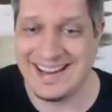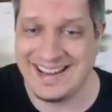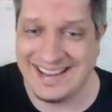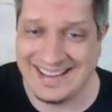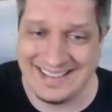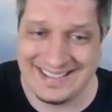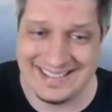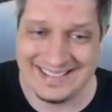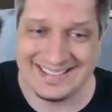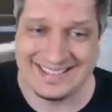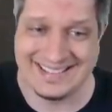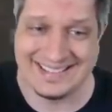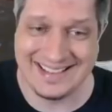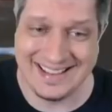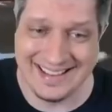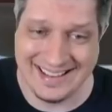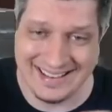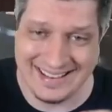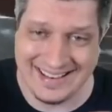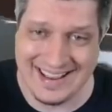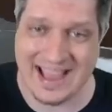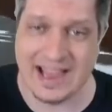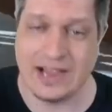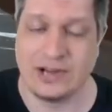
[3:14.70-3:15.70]
que
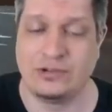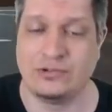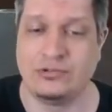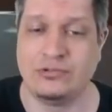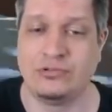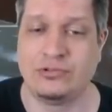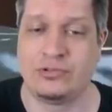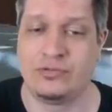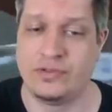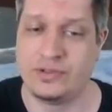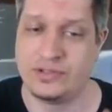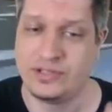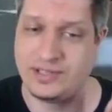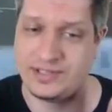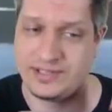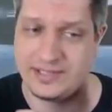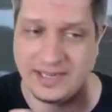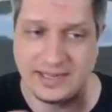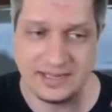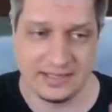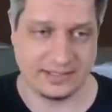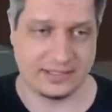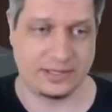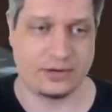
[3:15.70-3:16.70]
andar junto, vocês
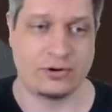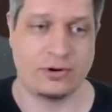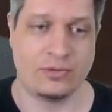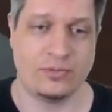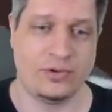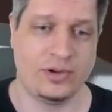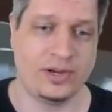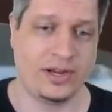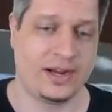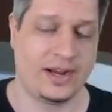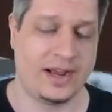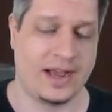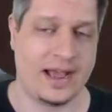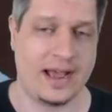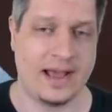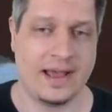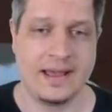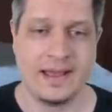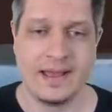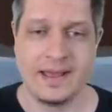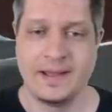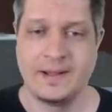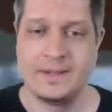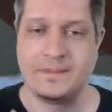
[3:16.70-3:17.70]
têm que se
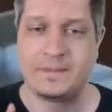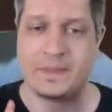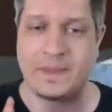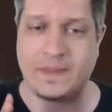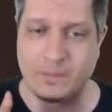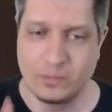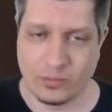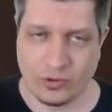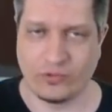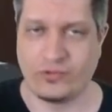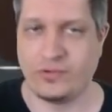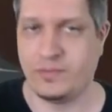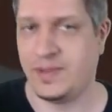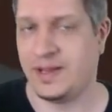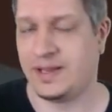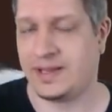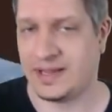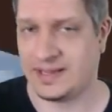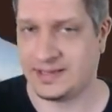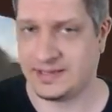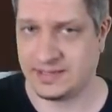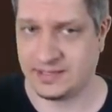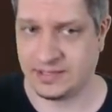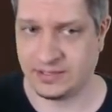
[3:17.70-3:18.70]
comunicar.
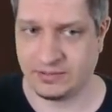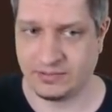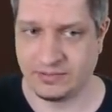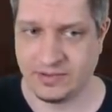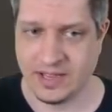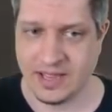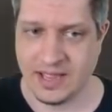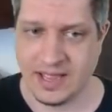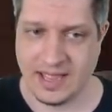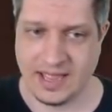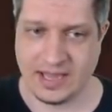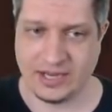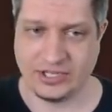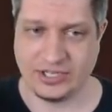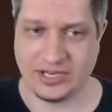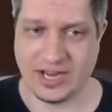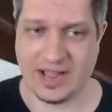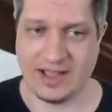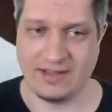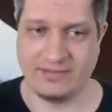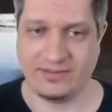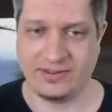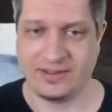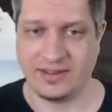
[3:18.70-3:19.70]
Movimentação é
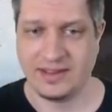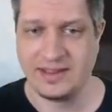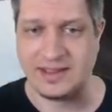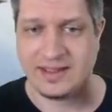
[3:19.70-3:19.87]
chave.